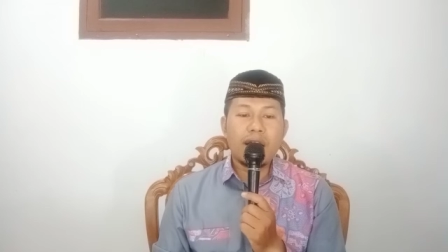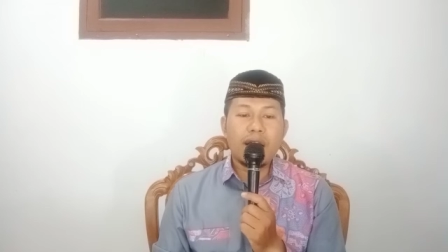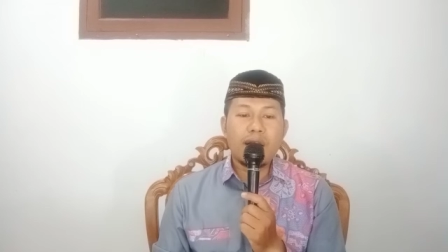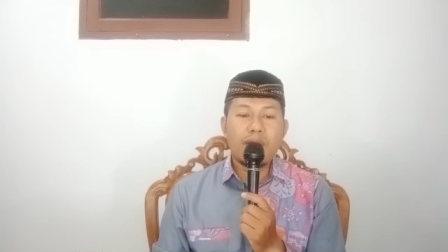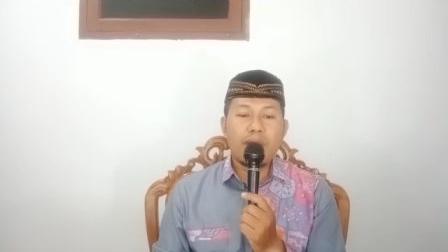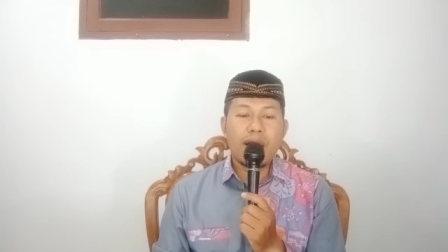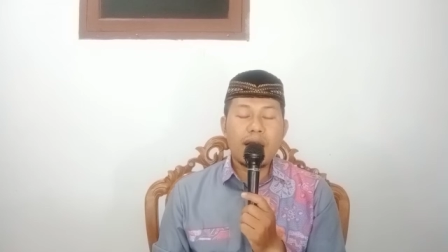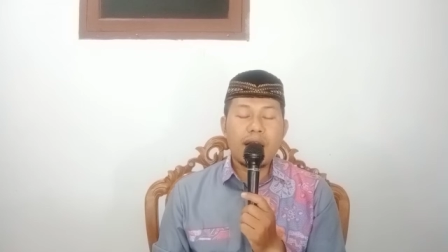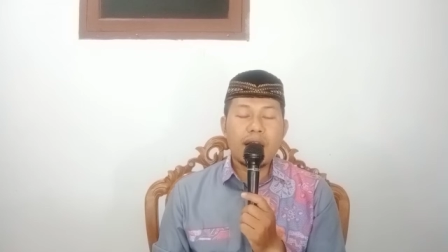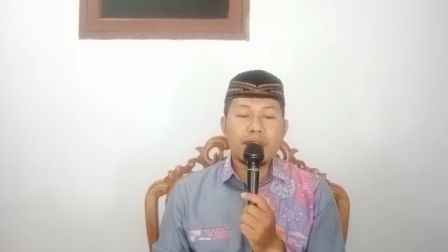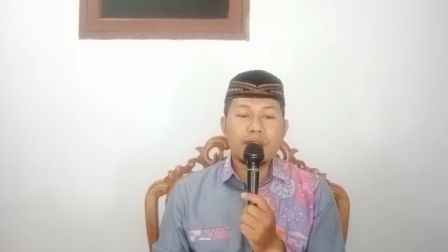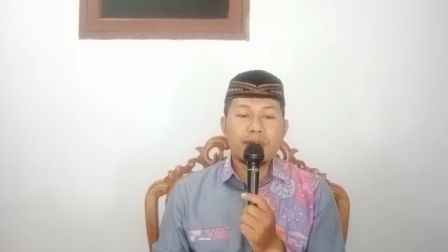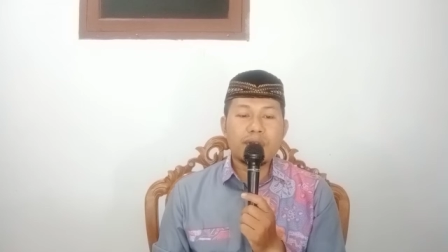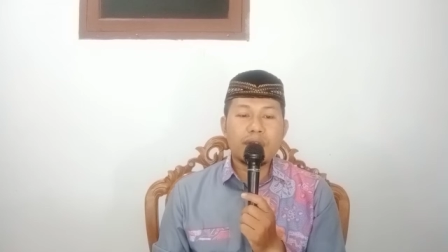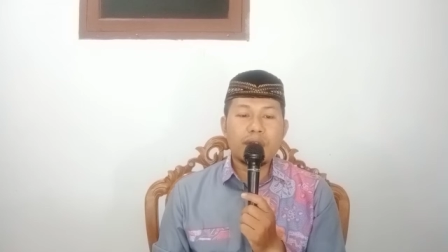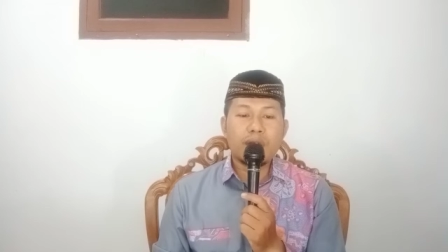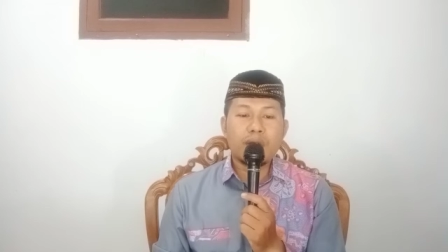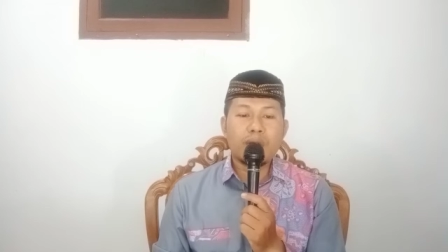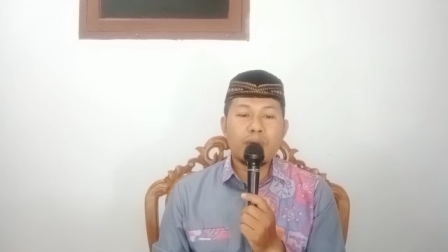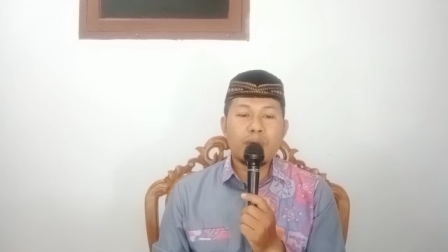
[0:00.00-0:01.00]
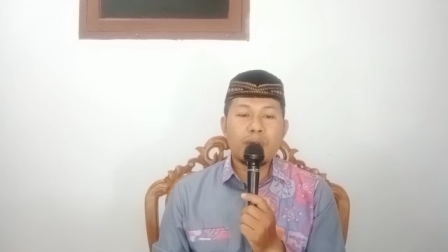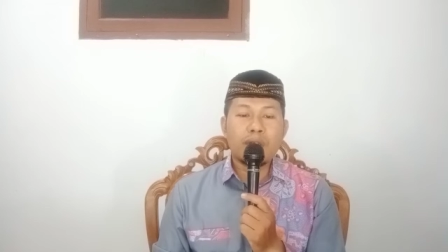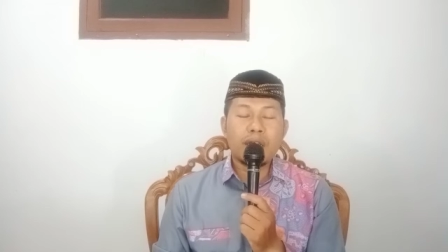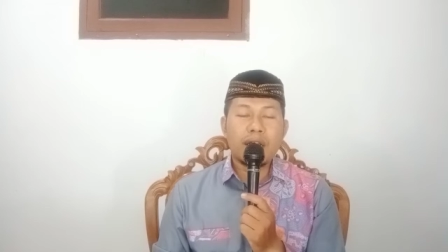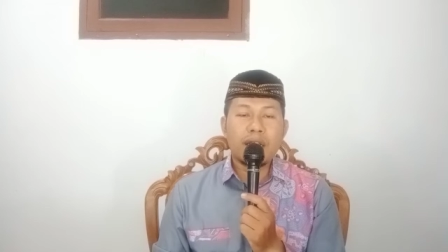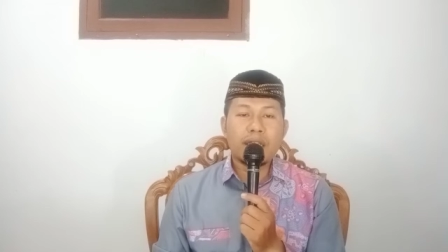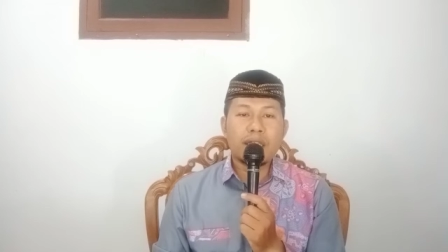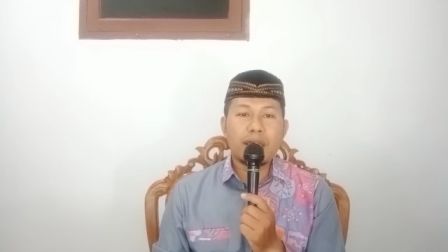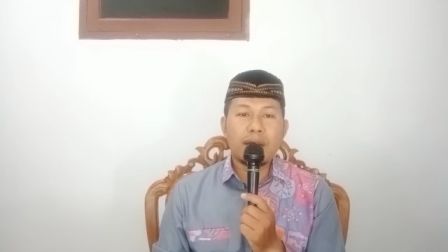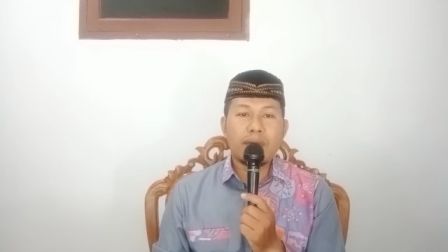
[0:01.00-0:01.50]
wa aslihu
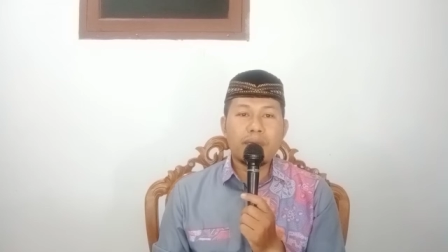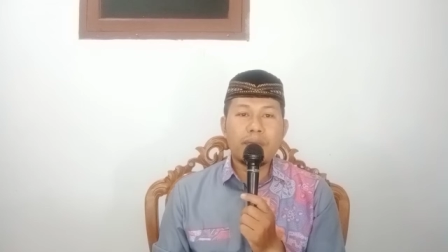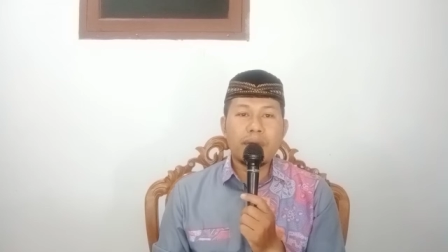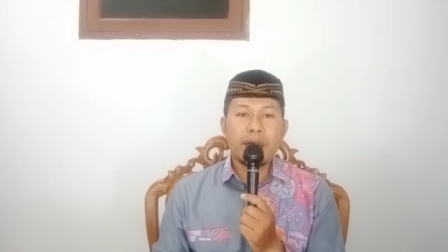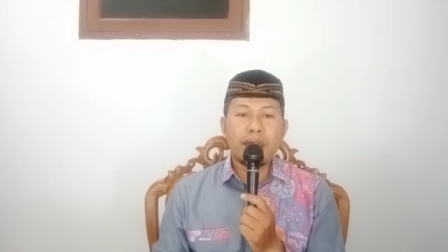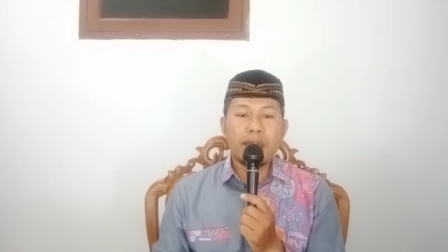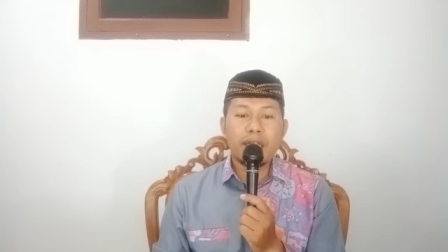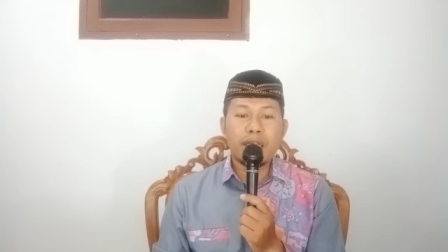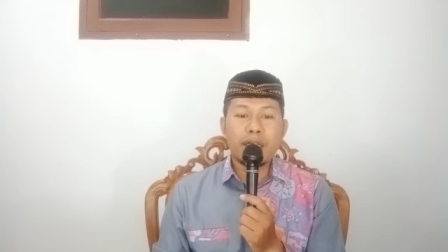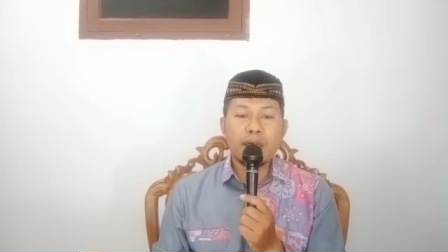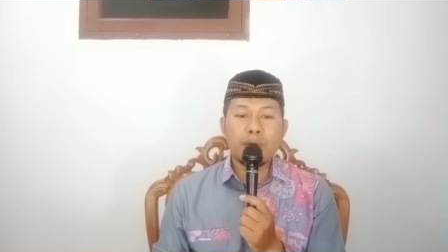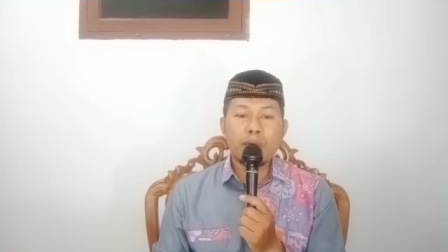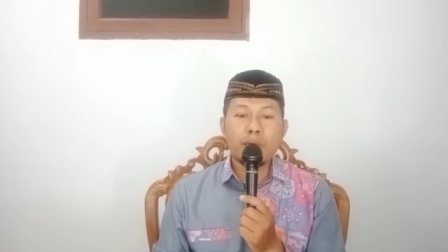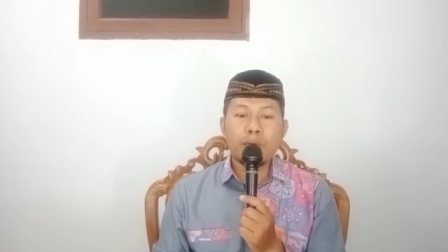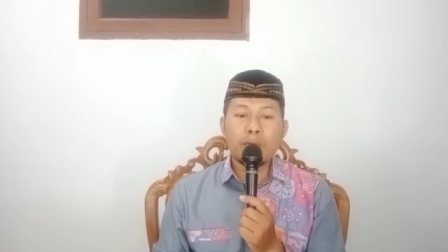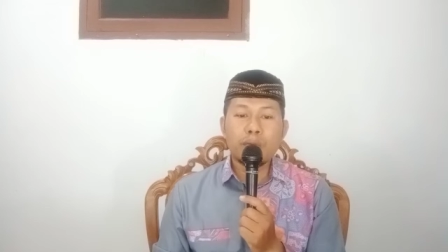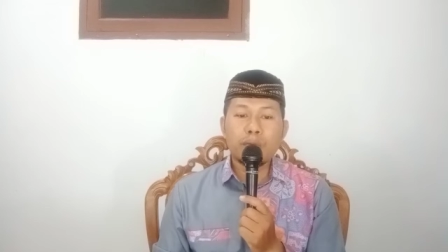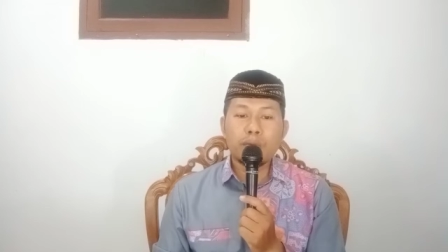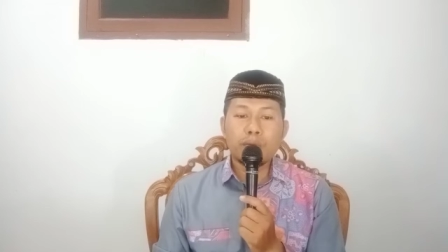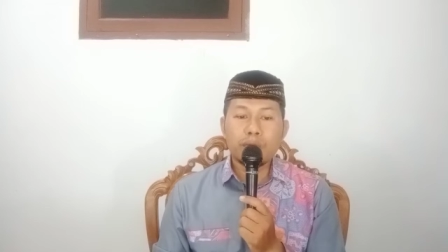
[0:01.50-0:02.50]
dzata bainikum.